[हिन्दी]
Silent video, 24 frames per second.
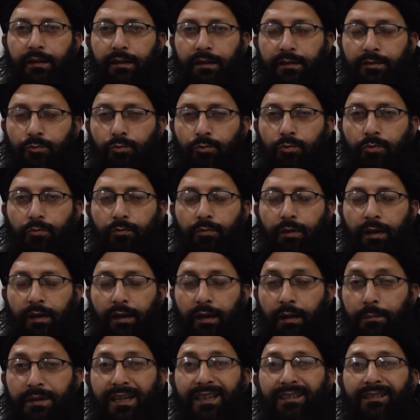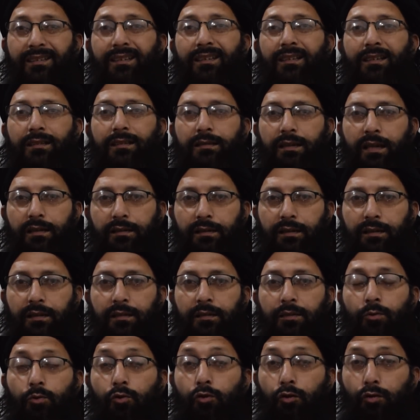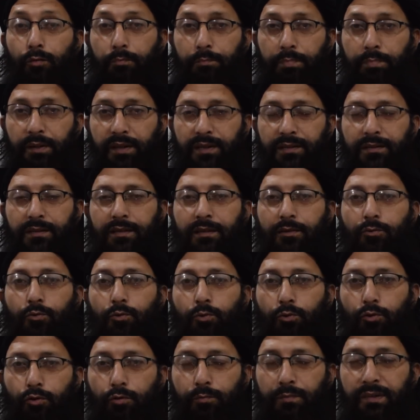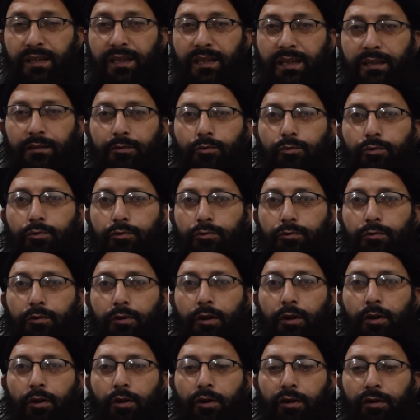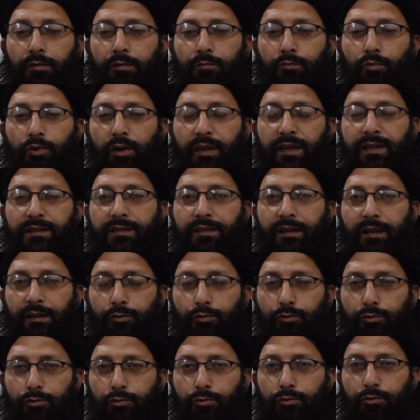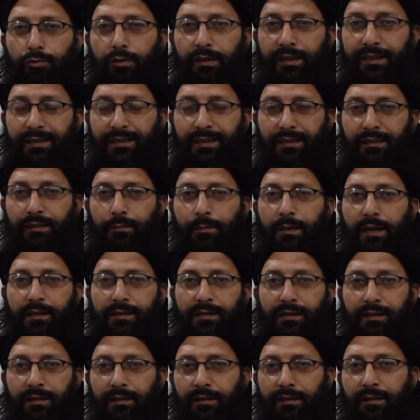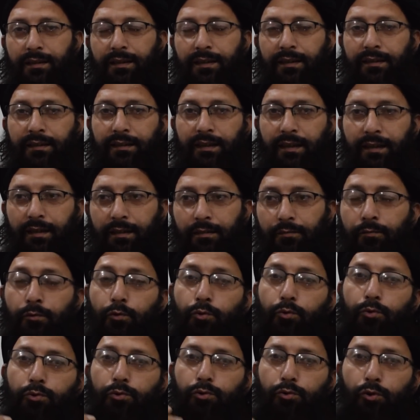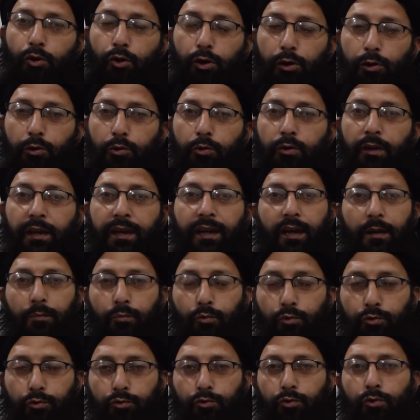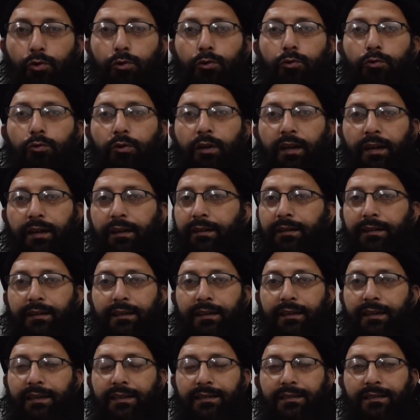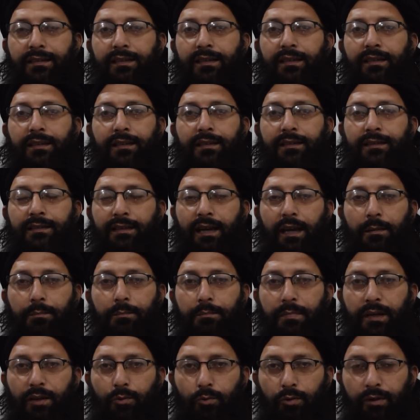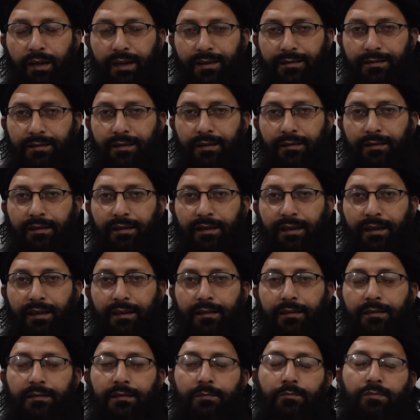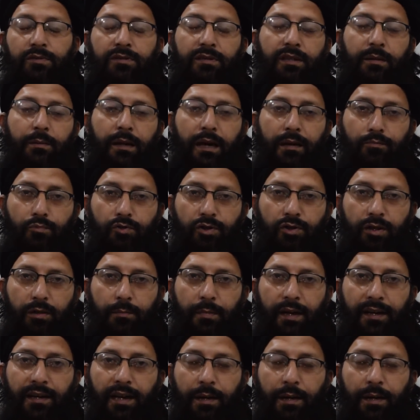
इसको अहमियत नहीं दी जाती कौम परस्ती को कौमीत को और मुल्की सरहदों को इस एतबार से कि वो कोई और लोग हैं हम कुछ और लोग हैं इसकी इस्लाम में कोई हैसियत नहीं है तमाम मुसलमान